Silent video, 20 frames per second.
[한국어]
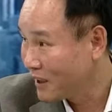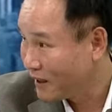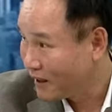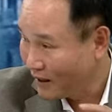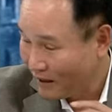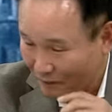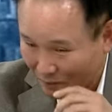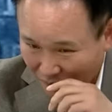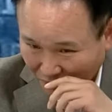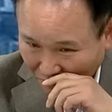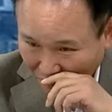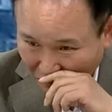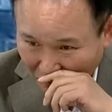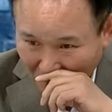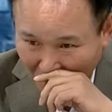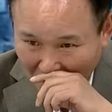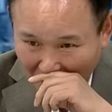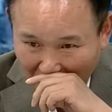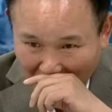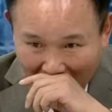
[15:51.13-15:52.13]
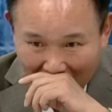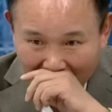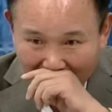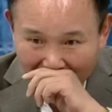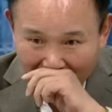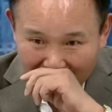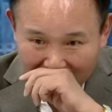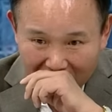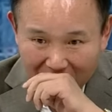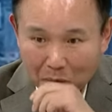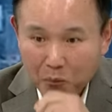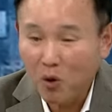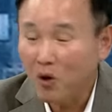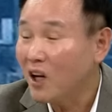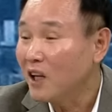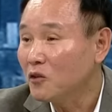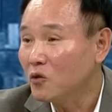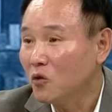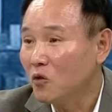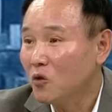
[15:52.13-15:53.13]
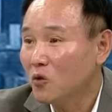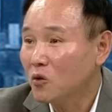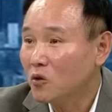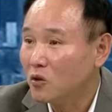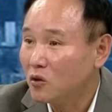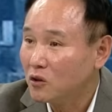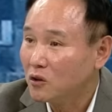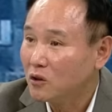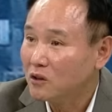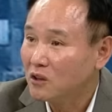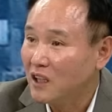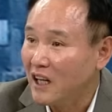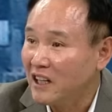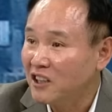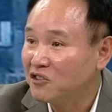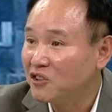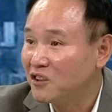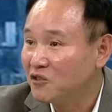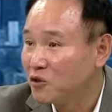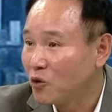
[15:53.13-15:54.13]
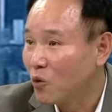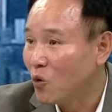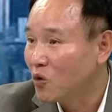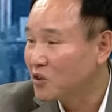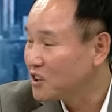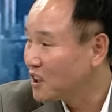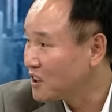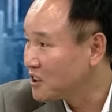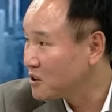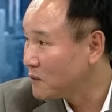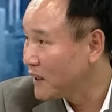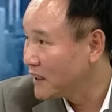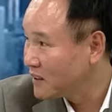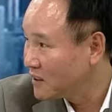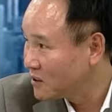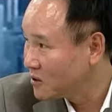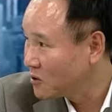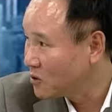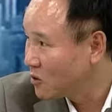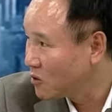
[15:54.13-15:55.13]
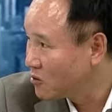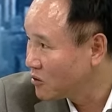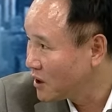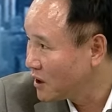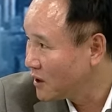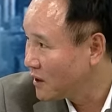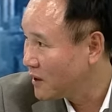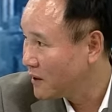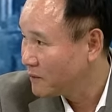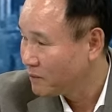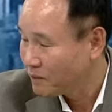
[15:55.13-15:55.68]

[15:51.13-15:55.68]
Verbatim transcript: 아, 유럽 수출량. 이게 폴란드 그 l g 솔 공장에서 만드는 거고요. 네네.